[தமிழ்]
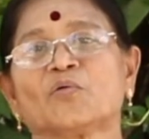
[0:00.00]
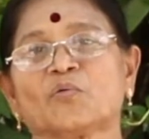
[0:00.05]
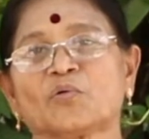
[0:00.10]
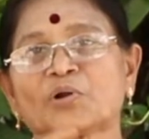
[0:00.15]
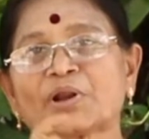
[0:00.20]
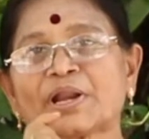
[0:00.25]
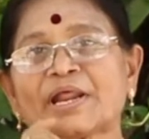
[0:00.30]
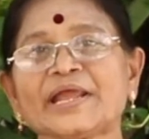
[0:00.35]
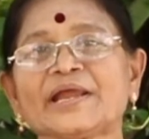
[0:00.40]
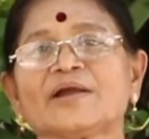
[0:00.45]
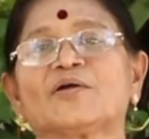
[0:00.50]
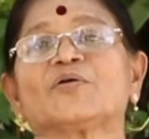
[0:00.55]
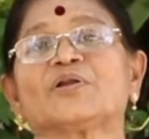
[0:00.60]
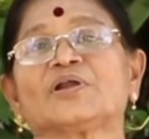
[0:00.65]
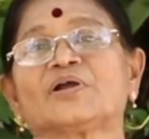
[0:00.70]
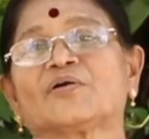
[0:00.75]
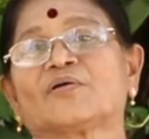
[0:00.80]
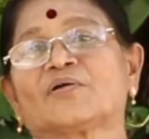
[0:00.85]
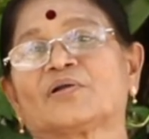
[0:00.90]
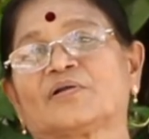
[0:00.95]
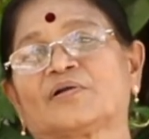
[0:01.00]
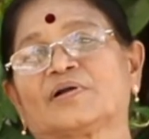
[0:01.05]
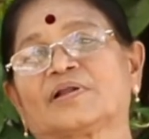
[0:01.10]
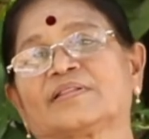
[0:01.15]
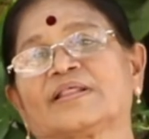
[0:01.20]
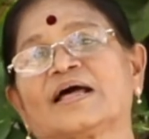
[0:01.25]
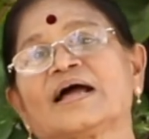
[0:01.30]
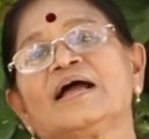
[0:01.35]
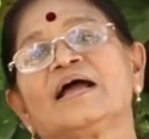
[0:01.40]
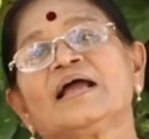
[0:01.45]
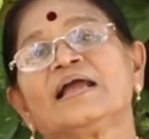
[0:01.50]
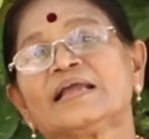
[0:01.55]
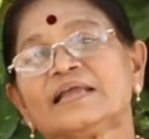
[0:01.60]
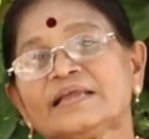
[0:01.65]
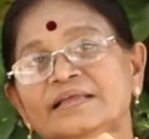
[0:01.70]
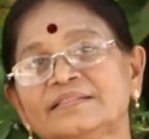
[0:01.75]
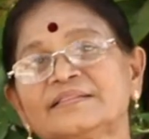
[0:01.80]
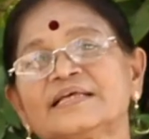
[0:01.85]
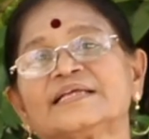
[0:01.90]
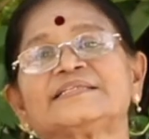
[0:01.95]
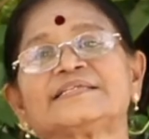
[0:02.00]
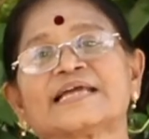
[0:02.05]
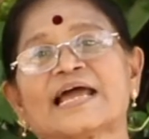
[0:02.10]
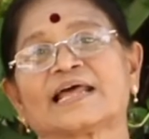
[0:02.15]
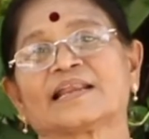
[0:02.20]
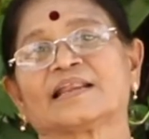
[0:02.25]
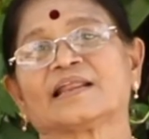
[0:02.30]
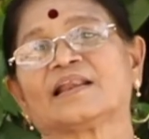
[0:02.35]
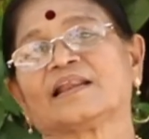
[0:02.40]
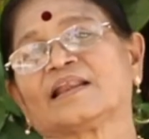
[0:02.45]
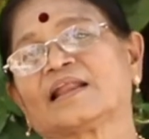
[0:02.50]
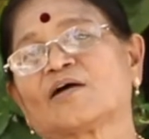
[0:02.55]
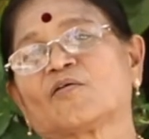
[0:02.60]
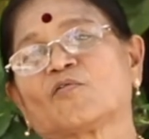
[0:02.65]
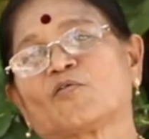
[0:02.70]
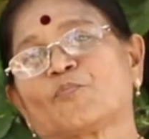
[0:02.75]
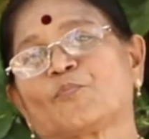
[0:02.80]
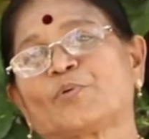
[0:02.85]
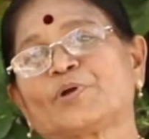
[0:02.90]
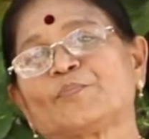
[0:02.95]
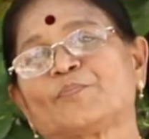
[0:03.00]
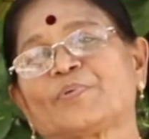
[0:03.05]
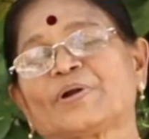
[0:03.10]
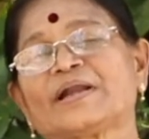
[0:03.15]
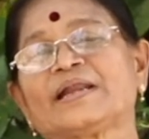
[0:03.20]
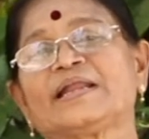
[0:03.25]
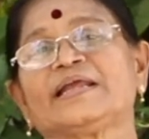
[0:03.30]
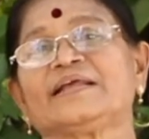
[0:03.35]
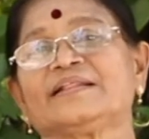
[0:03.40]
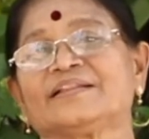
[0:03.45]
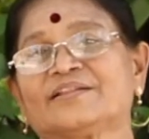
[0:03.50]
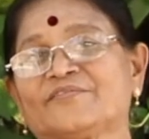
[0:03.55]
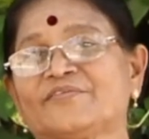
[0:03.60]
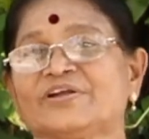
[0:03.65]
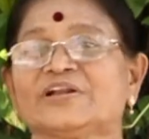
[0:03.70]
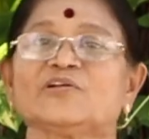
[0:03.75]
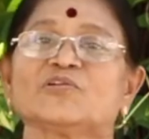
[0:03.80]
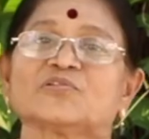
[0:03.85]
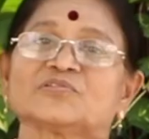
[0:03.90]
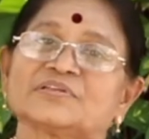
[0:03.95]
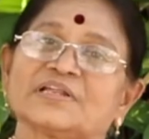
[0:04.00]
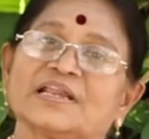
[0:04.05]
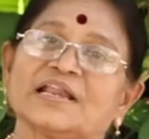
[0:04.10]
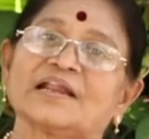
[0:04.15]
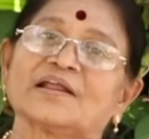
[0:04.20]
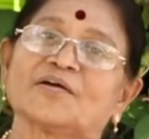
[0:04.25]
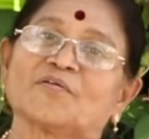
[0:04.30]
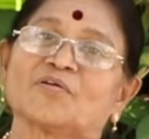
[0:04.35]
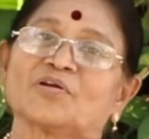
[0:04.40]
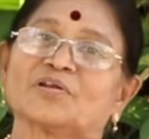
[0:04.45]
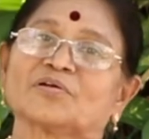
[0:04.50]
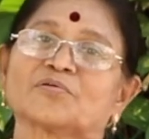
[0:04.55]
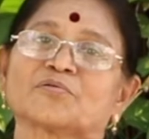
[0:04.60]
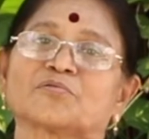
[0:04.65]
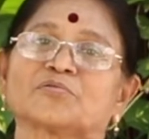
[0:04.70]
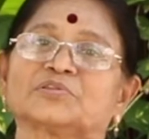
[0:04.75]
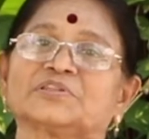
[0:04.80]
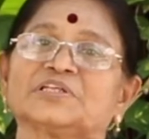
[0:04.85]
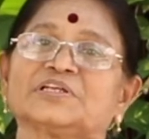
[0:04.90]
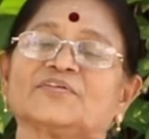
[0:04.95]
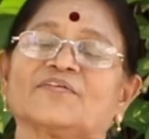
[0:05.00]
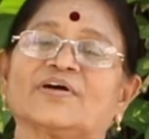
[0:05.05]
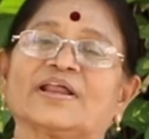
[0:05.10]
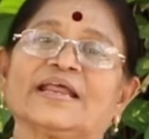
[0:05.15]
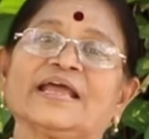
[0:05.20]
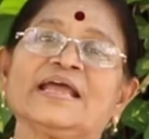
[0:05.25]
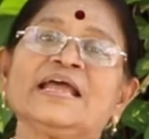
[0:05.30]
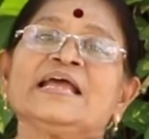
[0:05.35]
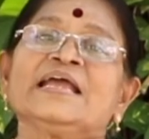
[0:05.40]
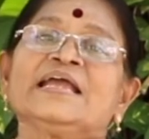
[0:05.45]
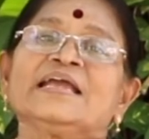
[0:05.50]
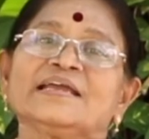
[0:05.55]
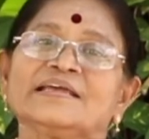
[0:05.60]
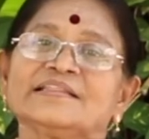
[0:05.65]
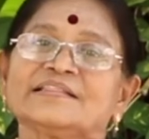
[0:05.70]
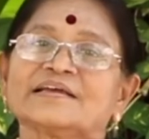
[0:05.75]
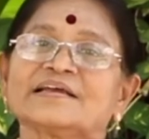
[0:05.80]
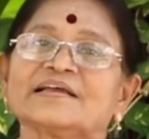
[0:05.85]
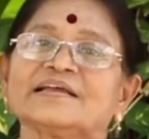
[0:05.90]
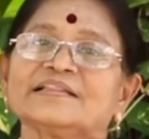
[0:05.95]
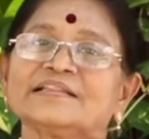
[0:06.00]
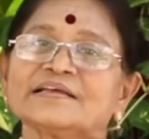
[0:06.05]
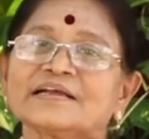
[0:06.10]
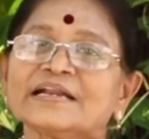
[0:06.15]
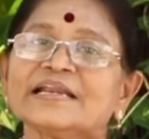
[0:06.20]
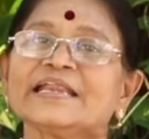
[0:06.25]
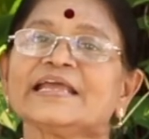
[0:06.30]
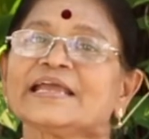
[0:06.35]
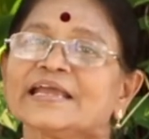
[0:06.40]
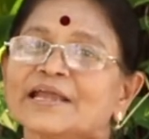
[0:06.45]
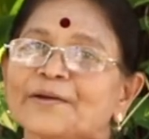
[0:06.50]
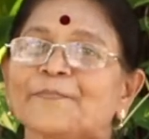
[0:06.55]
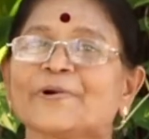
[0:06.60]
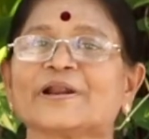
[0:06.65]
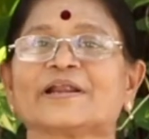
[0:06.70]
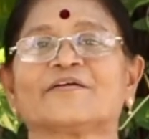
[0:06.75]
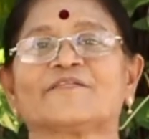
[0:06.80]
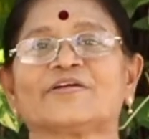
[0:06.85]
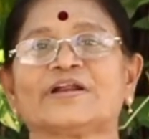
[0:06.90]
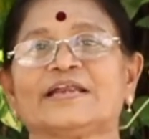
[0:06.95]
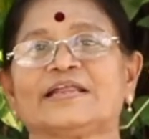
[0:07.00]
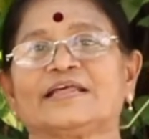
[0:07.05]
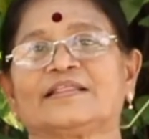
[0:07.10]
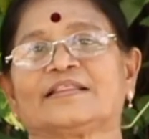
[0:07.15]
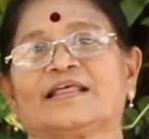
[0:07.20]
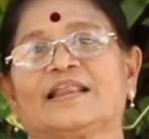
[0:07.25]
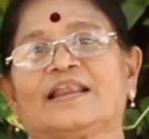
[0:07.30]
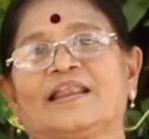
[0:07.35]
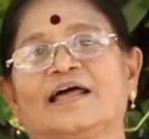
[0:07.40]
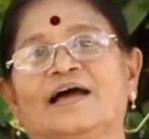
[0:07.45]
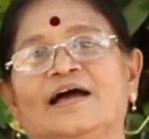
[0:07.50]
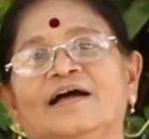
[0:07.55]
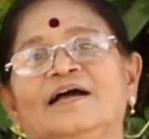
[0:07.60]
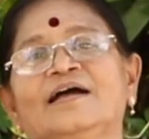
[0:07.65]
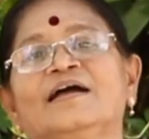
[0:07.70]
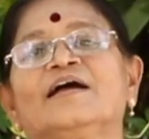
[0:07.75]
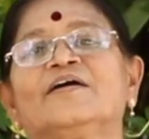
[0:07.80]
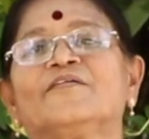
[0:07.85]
ஒரே குறிக்கோளோட தான் இந்த சேனல் நான் ஓப்பன் பண்ணி இந்த வீடியோஸ் எல்லாம் நான் உங்களுக்கு கொடுத்துட்டு வரேன் இதுக்கு இதுக்கு நீங்கள் பண்ண வேண்டியதெல்லாம்